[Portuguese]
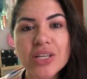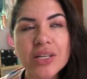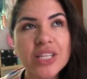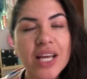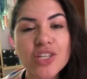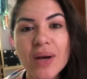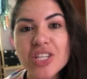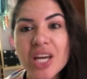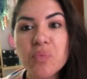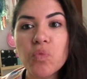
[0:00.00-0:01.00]
gente, eu
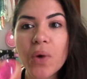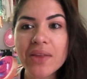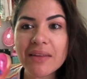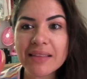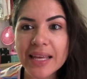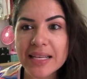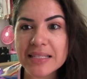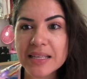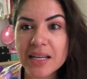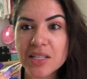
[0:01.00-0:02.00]
achei muito
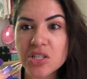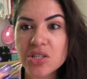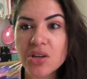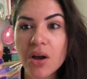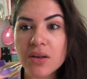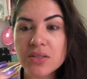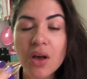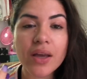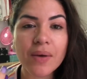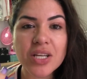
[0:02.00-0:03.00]
interessante,
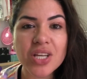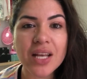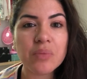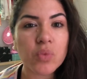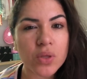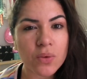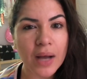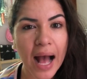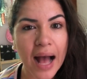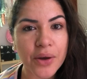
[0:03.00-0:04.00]
só que eu achei ele muito
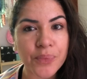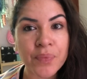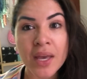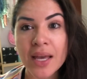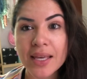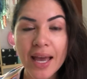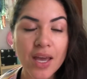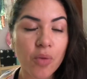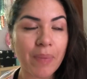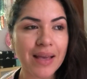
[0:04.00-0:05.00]
caro. E aí
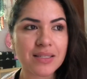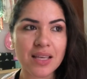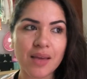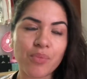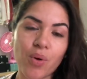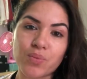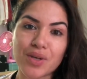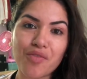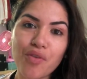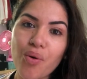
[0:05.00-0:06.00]
eu pensei, bom,
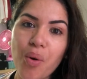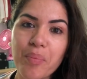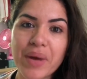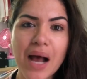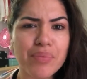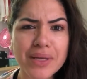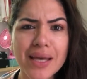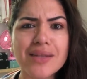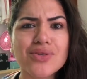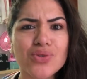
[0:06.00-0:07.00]
não vou comprar
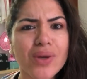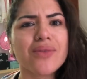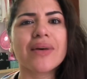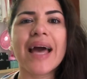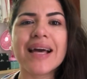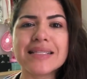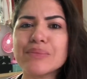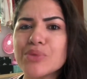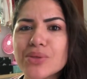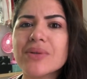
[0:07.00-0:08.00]
porque R$18,00 é
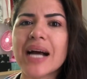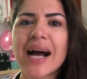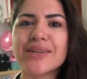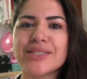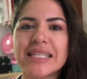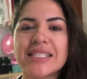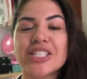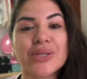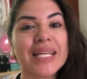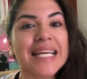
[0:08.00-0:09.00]
muito caro,
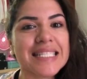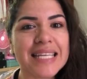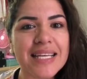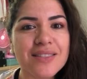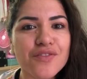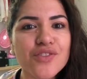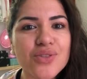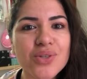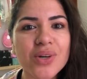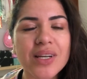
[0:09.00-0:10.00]
gente. Eu nem sei se
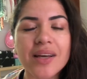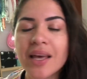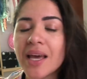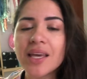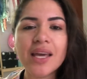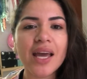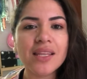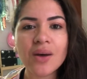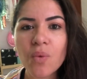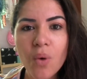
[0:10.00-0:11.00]
funciona. E aí não